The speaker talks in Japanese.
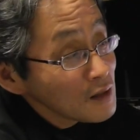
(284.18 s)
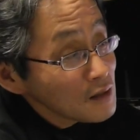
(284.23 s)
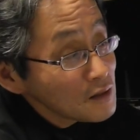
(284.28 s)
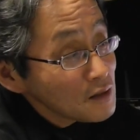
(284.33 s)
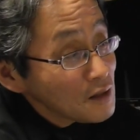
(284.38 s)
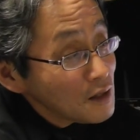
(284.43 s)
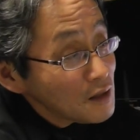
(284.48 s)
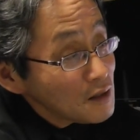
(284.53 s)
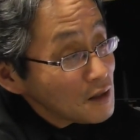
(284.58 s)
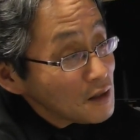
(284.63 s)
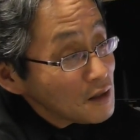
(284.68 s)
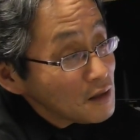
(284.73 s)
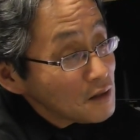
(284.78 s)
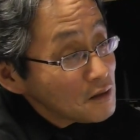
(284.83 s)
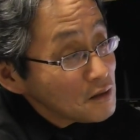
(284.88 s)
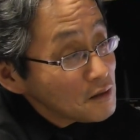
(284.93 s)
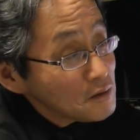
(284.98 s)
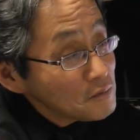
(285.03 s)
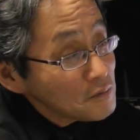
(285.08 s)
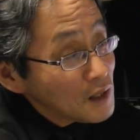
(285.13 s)

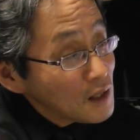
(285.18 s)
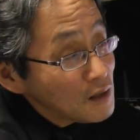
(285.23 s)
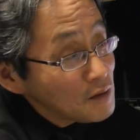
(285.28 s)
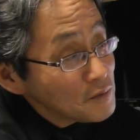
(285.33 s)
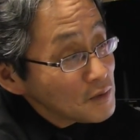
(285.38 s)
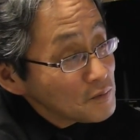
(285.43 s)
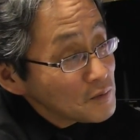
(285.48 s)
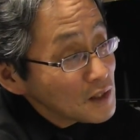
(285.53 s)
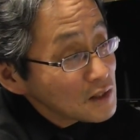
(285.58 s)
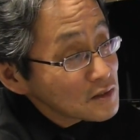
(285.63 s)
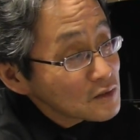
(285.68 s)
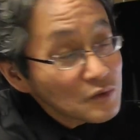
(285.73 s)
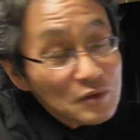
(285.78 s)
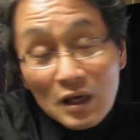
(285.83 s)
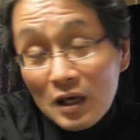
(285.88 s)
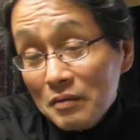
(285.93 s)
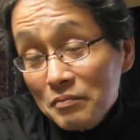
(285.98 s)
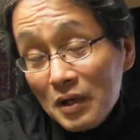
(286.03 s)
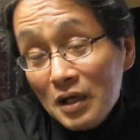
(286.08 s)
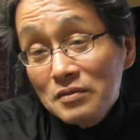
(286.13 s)
で、まあ、見ますと
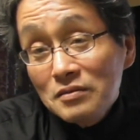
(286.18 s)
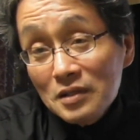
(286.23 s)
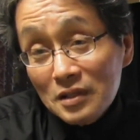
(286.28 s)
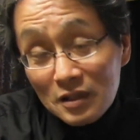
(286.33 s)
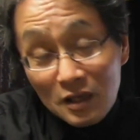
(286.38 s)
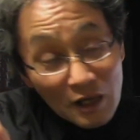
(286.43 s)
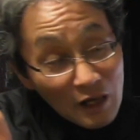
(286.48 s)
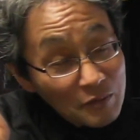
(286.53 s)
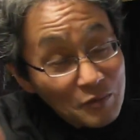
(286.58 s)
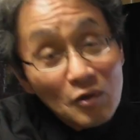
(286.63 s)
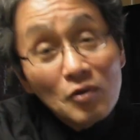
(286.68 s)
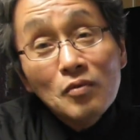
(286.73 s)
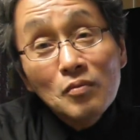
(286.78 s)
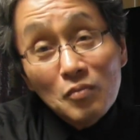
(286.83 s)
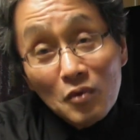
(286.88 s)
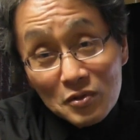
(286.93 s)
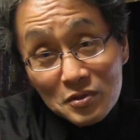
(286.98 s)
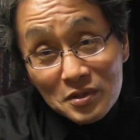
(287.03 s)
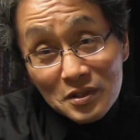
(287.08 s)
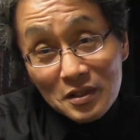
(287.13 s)
ね、まず池上
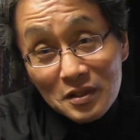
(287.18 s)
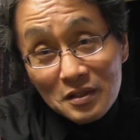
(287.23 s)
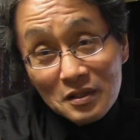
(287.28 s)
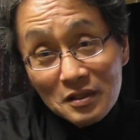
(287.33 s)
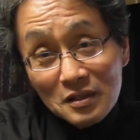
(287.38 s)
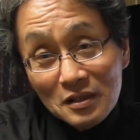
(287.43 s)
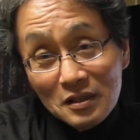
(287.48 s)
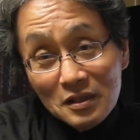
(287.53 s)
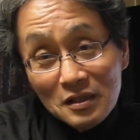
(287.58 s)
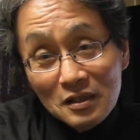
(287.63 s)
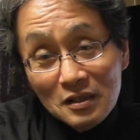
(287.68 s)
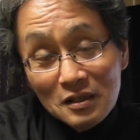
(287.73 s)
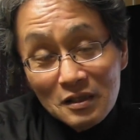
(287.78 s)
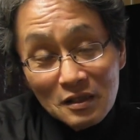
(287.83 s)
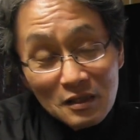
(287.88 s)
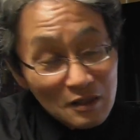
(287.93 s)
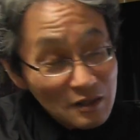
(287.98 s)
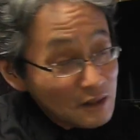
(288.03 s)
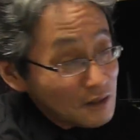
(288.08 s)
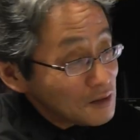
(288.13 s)
本門寺、
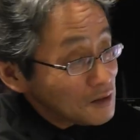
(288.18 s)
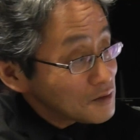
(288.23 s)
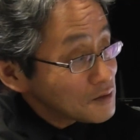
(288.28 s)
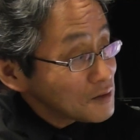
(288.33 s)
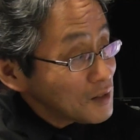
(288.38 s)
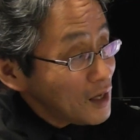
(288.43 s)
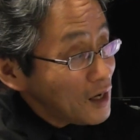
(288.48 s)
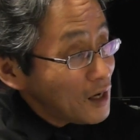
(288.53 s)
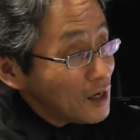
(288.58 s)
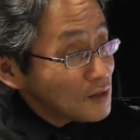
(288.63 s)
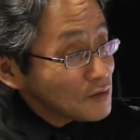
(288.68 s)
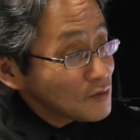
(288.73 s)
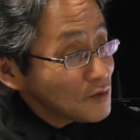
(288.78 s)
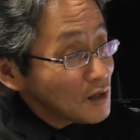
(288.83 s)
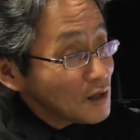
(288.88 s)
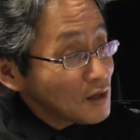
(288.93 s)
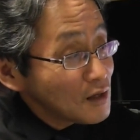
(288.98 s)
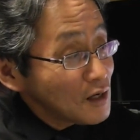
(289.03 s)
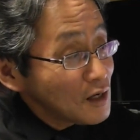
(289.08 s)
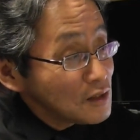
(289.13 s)
えー、ですね。そ
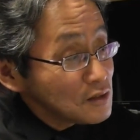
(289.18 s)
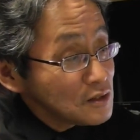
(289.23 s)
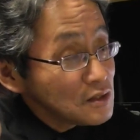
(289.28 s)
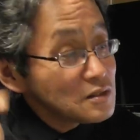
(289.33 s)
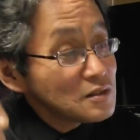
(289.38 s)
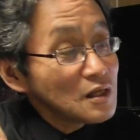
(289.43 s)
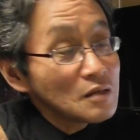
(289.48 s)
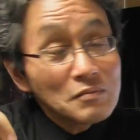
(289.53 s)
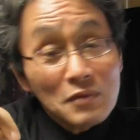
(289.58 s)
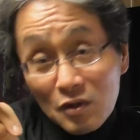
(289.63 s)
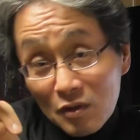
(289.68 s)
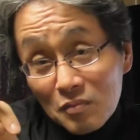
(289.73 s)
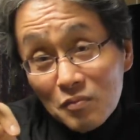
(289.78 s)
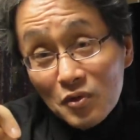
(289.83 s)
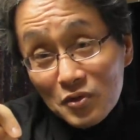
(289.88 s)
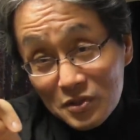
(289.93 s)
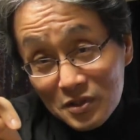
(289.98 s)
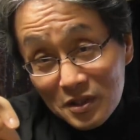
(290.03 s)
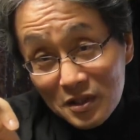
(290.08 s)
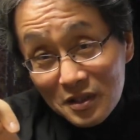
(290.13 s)
れから西山本
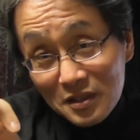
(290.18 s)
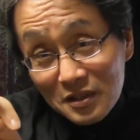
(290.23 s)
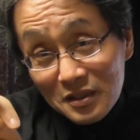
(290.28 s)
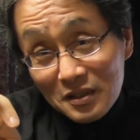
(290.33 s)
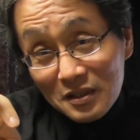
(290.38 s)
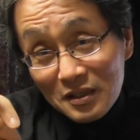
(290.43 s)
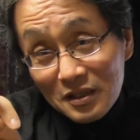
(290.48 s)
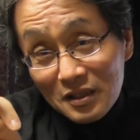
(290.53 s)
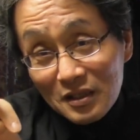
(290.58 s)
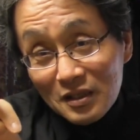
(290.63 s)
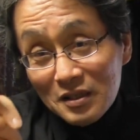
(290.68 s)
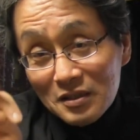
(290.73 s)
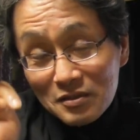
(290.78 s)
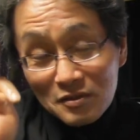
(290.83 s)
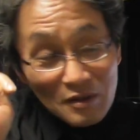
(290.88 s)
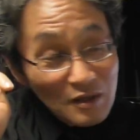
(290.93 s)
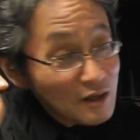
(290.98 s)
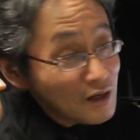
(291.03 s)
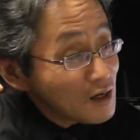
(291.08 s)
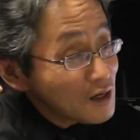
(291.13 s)
門寺。
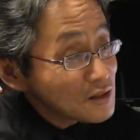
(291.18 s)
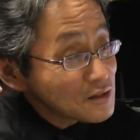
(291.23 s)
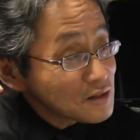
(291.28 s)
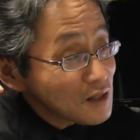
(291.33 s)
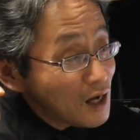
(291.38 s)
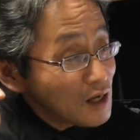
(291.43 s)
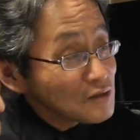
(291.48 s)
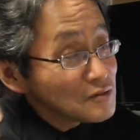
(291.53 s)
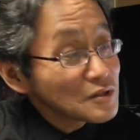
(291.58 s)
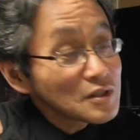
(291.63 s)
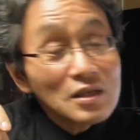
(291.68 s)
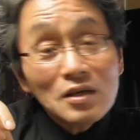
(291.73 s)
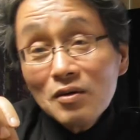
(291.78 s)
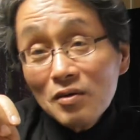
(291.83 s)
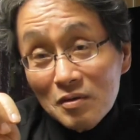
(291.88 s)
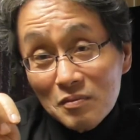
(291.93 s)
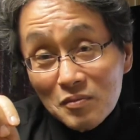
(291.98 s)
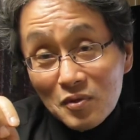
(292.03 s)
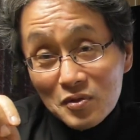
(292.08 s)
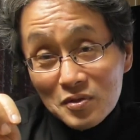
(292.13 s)
それから讃岐
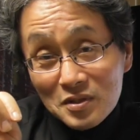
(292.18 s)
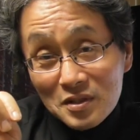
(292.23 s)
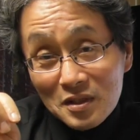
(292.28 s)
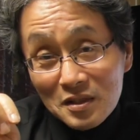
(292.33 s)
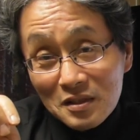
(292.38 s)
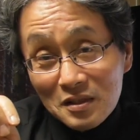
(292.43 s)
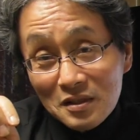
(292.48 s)
本門寺。